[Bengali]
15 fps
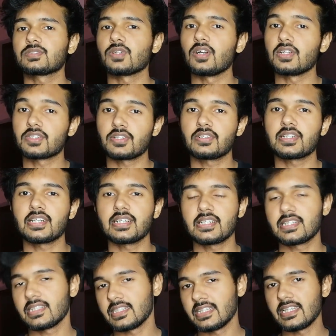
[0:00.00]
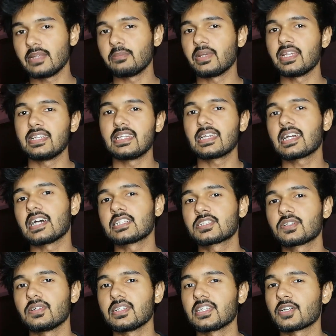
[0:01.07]
সল্ট ওয়াটার নিয়ে মেইনলি কাজ
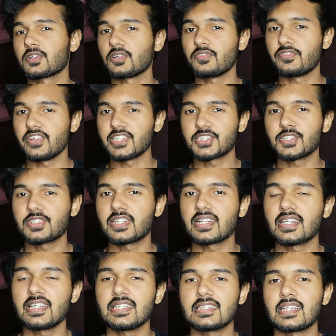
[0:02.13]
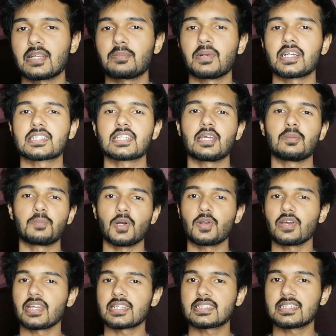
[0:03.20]
করে তার কোনো ফ্রেশ ওয়াটার নাই তার বাসায়
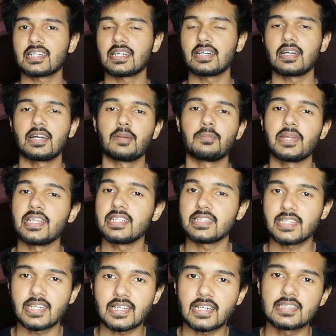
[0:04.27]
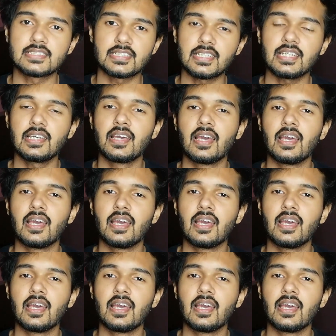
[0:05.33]
বড় একটা মেইন ট্যাঙ্ক আছে